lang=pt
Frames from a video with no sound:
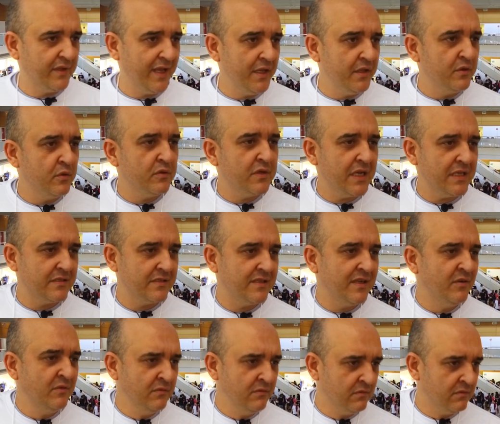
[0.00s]
da
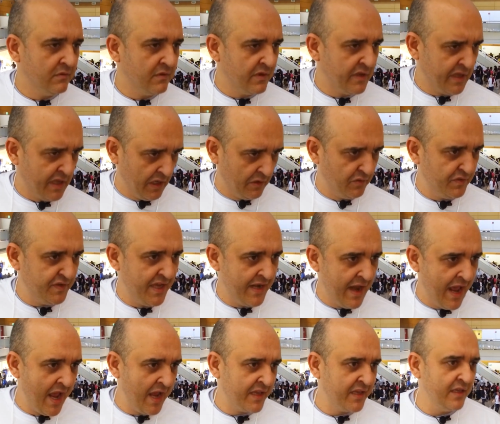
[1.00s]
educação, que é do
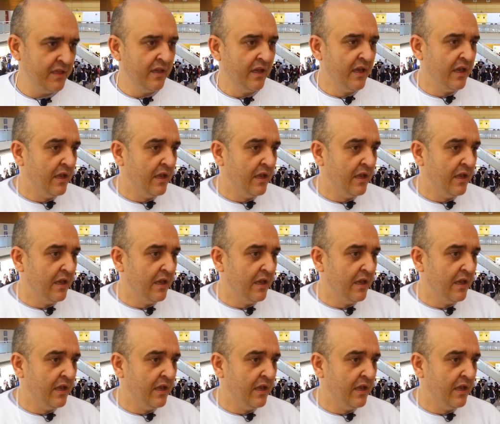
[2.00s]
SENAC,